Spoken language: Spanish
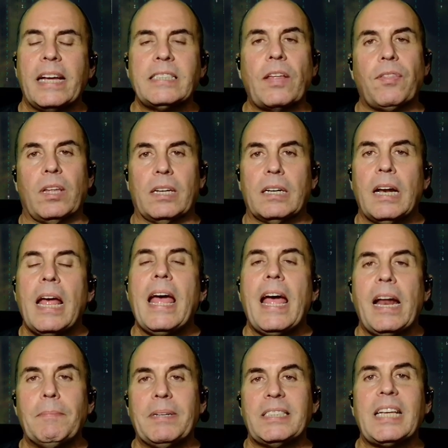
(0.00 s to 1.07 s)
Es decir,
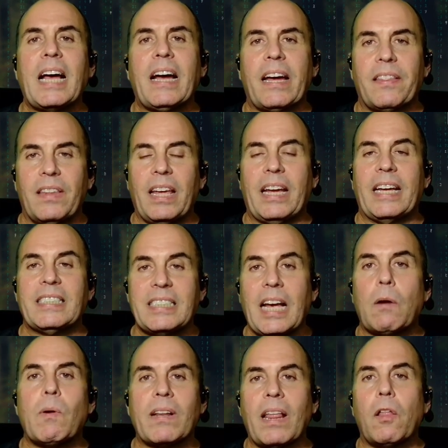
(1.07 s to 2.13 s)
el mensaje de que se
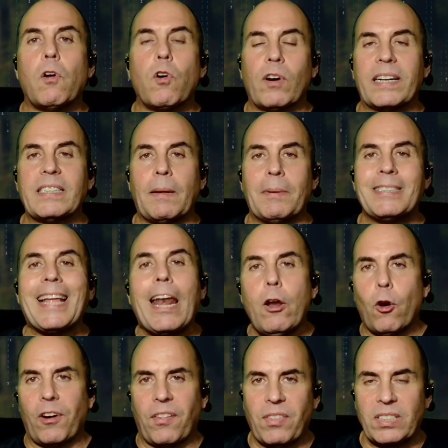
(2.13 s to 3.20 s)
ha guardado correctamente
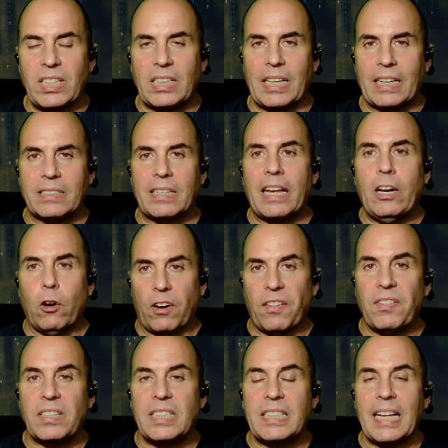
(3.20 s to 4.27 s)
lo necesitas. Y lo
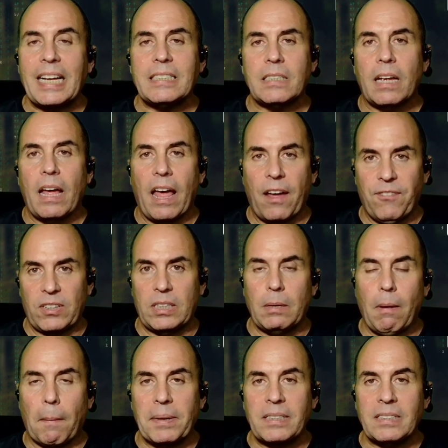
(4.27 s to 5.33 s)
necesitas
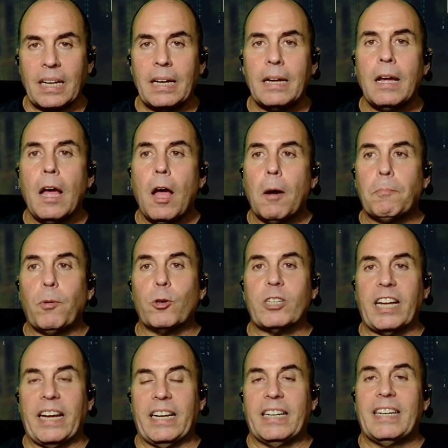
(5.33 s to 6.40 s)
efectivamente
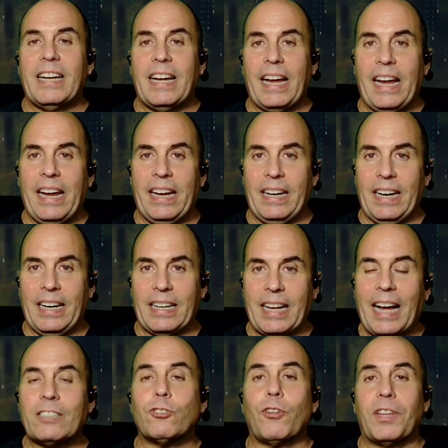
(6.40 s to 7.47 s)
porque en el
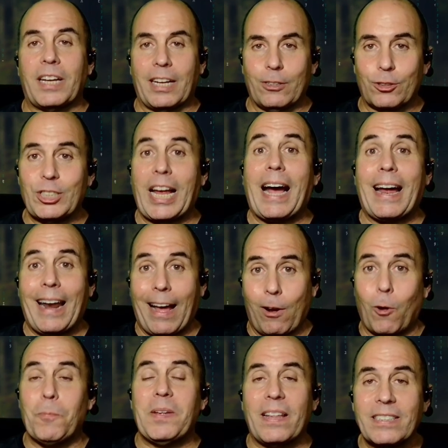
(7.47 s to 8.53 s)
caso de que no se haga
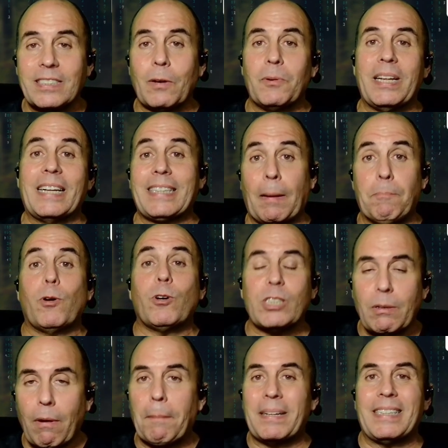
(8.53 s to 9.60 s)
la copia de seguridad
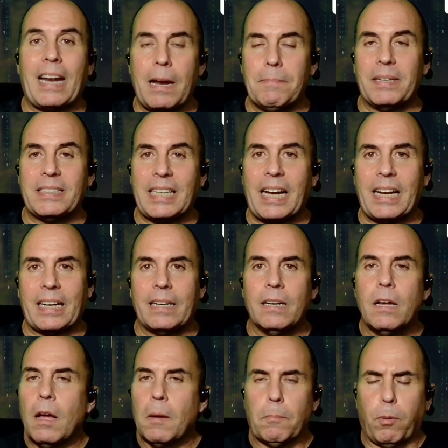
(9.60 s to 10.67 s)
tampoco te va a mandar el mensaje,
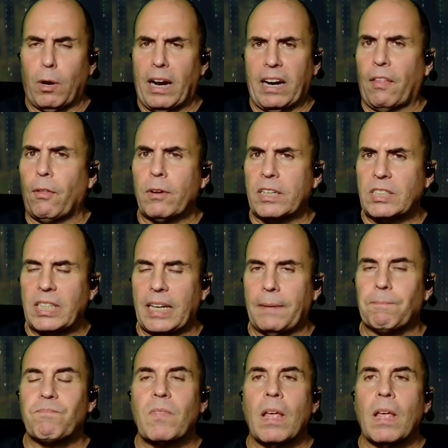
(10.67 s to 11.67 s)
por la razón que sea.